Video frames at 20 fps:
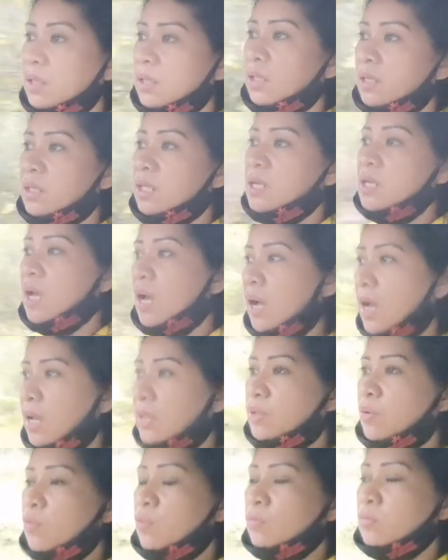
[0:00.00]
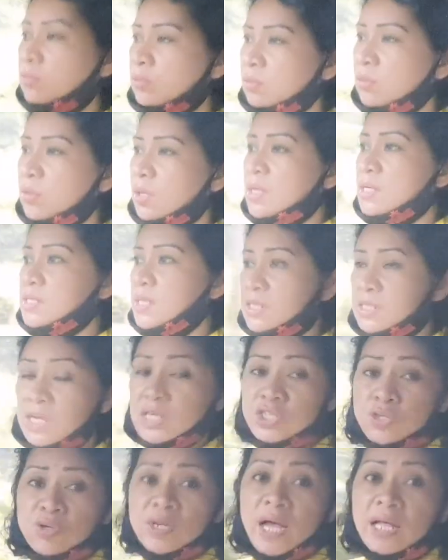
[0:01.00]
hindi na yung
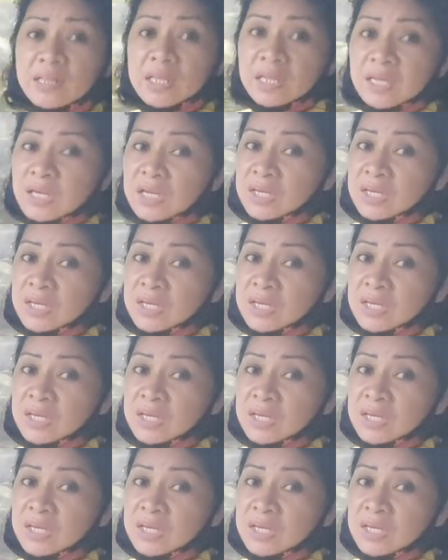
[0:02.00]
suggestion natin,